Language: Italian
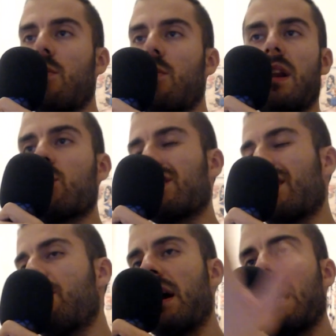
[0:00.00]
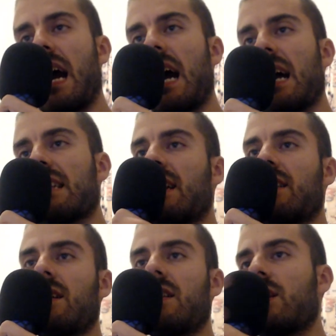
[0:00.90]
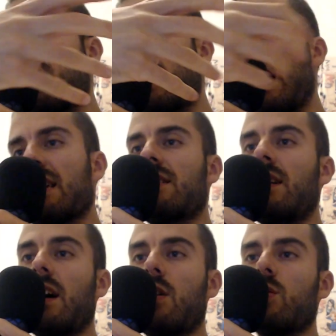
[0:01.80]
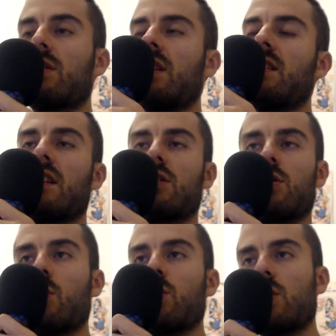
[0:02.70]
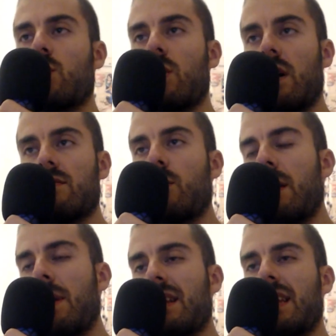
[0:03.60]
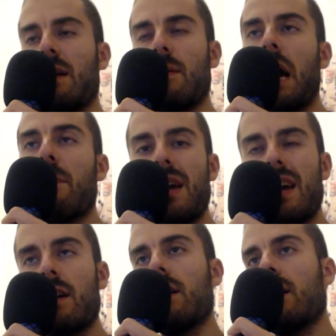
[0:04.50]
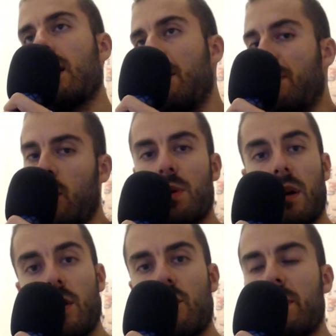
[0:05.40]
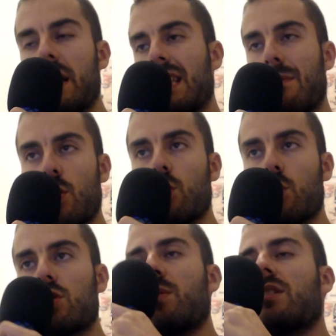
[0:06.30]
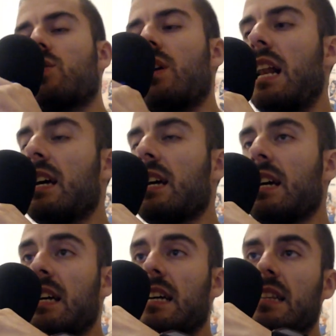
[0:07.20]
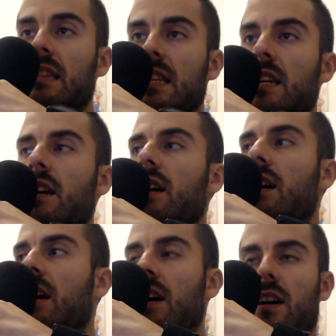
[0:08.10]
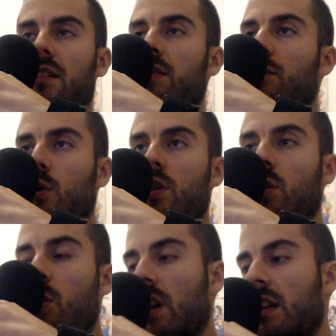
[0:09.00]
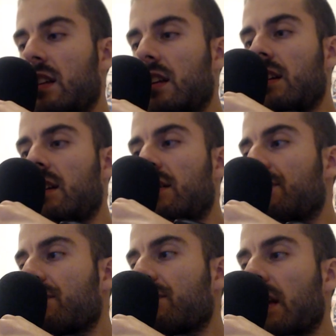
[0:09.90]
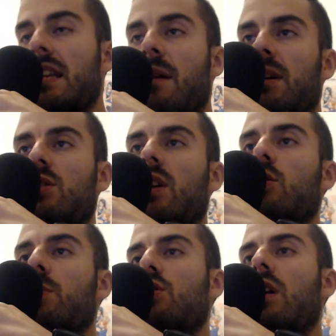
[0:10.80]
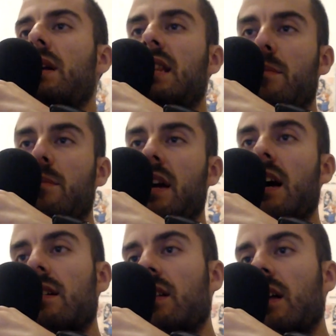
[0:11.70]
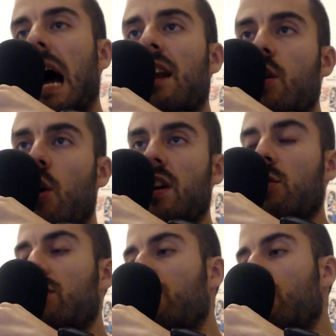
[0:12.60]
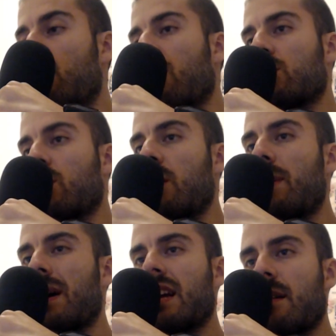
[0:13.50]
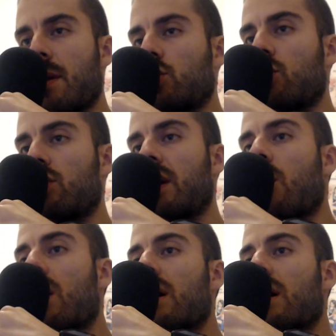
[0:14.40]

la corsa di Punk Hazard dietro al gas, la corsa di Dressrosa, sulla, insomma le parti che a me, e parlo per me ovviamente, mio gusto personale di eh, fruitore, di, di appassionato, personalmente a me annoiano di più, sono le parti che mi piacciono di meno.